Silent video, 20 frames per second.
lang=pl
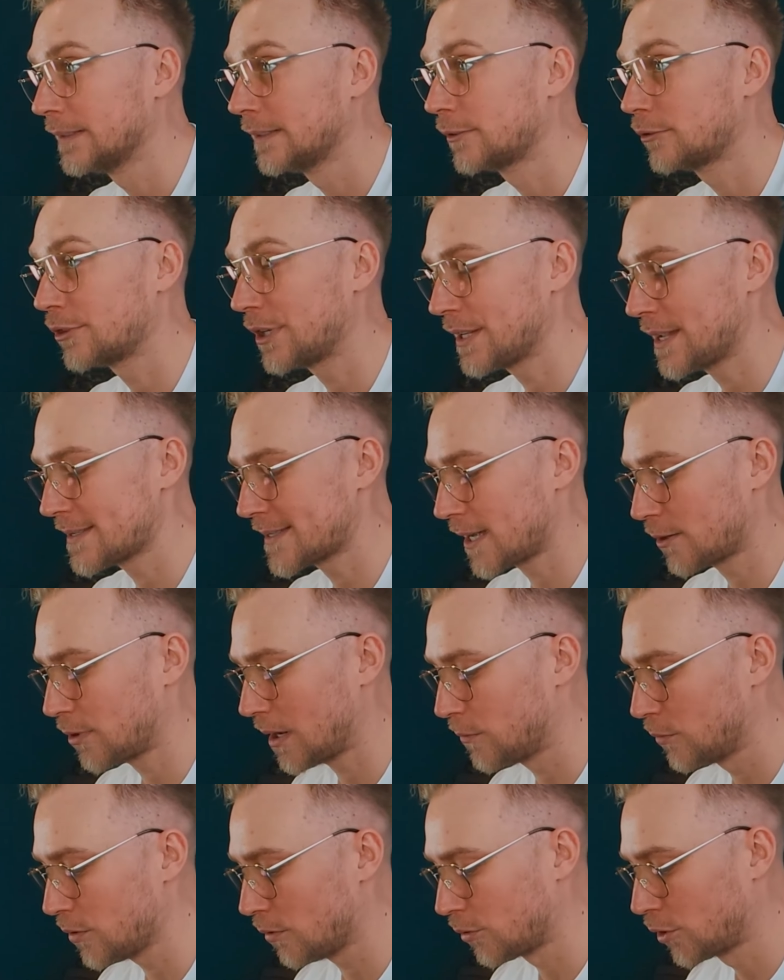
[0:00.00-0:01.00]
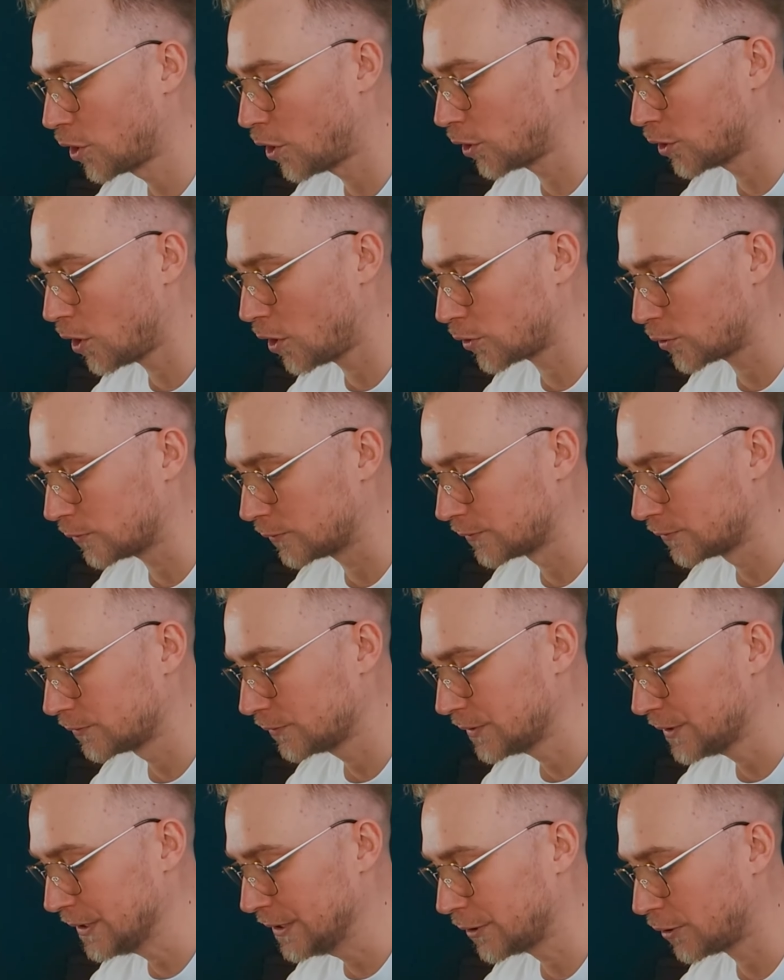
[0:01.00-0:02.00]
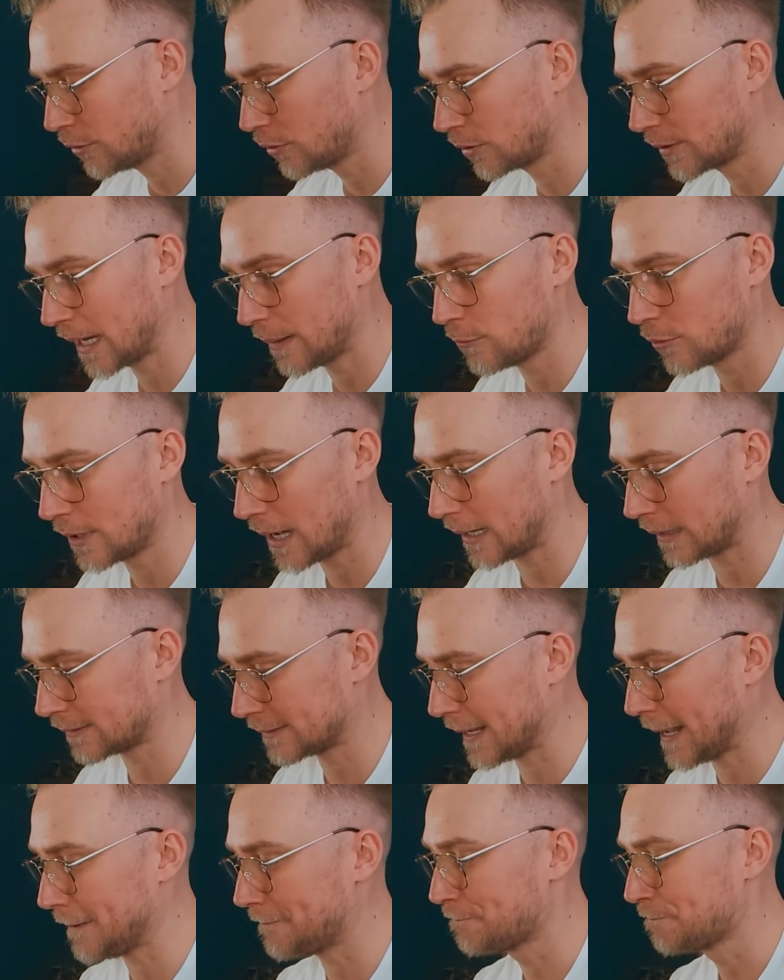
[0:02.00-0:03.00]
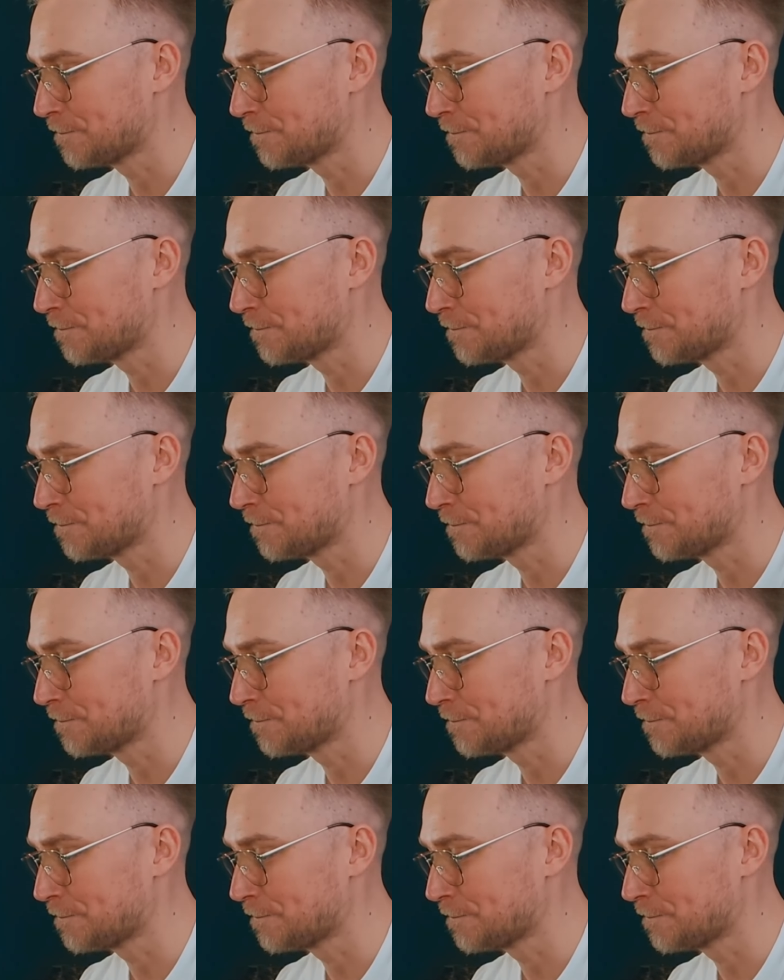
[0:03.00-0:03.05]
które nie zakłamują kolorów i hologramu karty.